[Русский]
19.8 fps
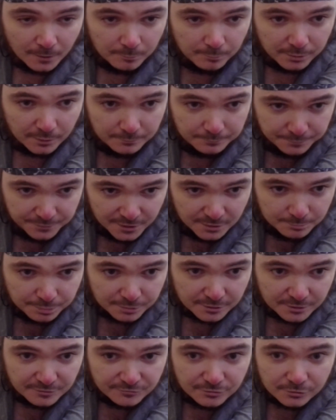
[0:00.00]
Помпей
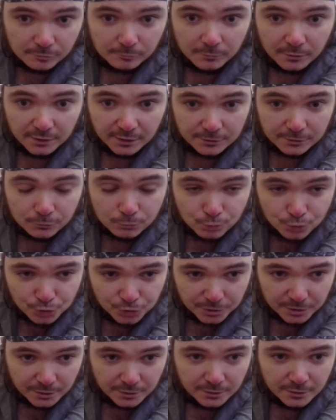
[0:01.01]
проявил
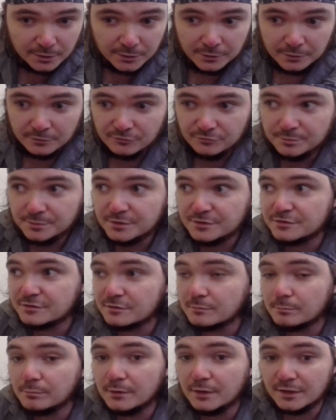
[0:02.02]
малодушие и
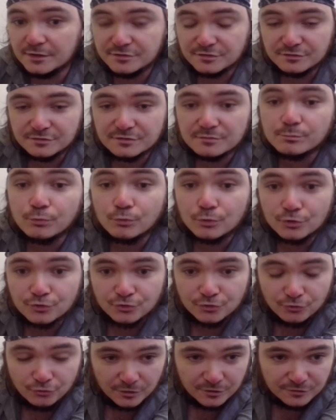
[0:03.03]
вместе с большей
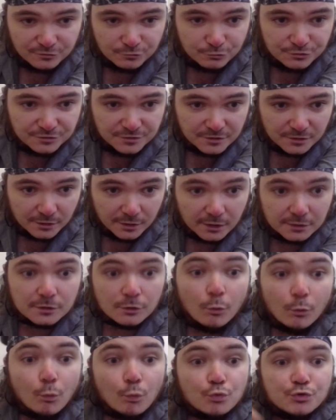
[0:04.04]
частью Сената
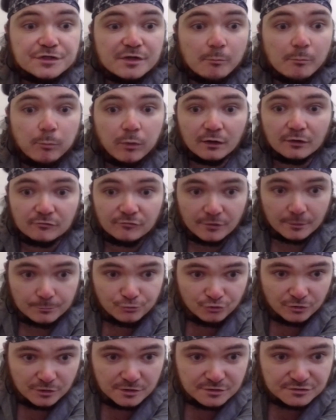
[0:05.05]
уебал
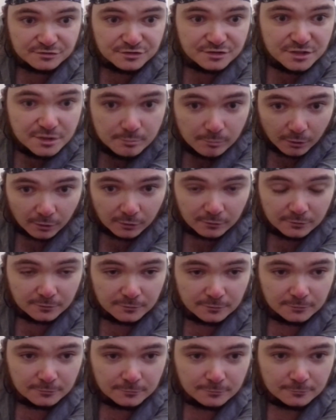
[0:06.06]
вообще из Рима.
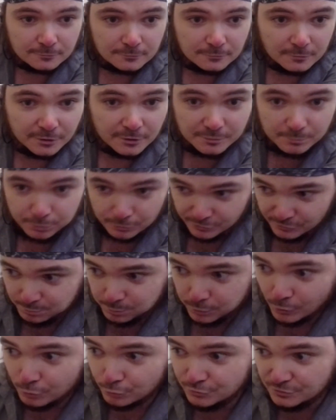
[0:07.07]
Они просто
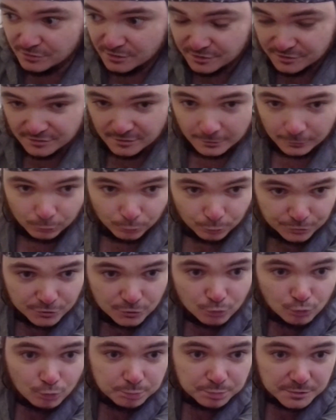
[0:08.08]
погрузились на лодки и
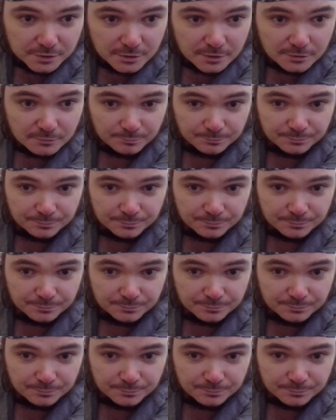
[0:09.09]
уплыли.